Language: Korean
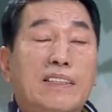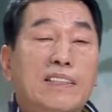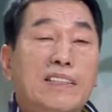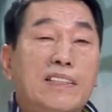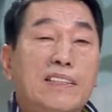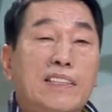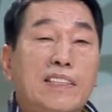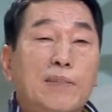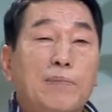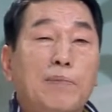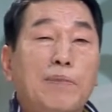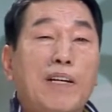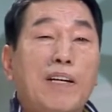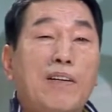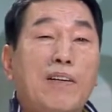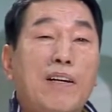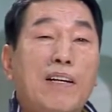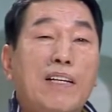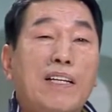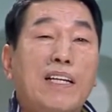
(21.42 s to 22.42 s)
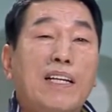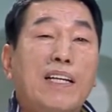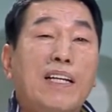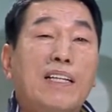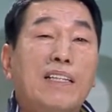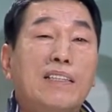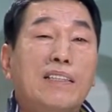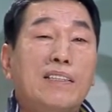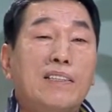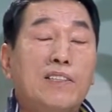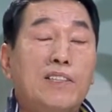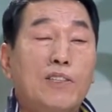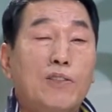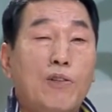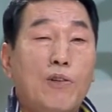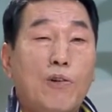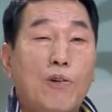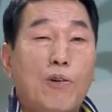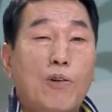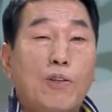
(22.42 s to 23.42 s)
저희 집 닭과 계란을
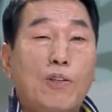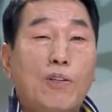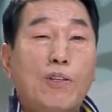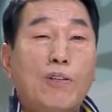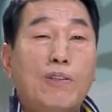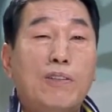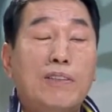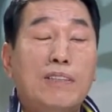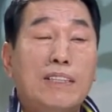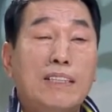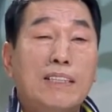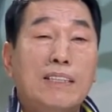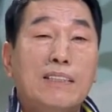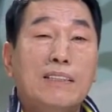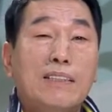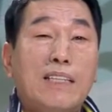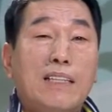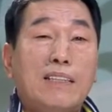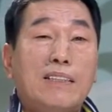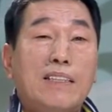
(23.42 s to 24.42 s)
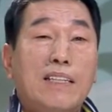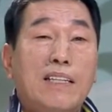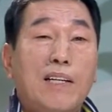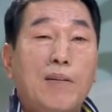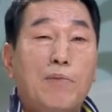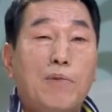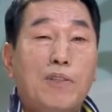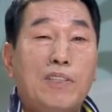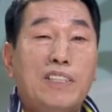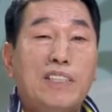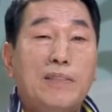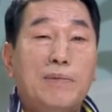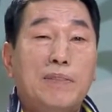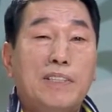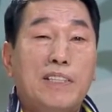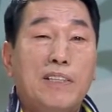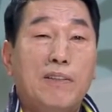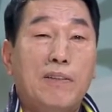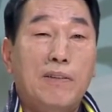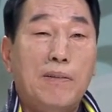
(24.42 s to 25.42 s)
드시고 올겨울 따뜻하게
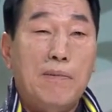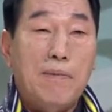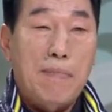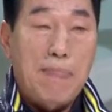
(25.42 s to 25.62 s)
보내십시오.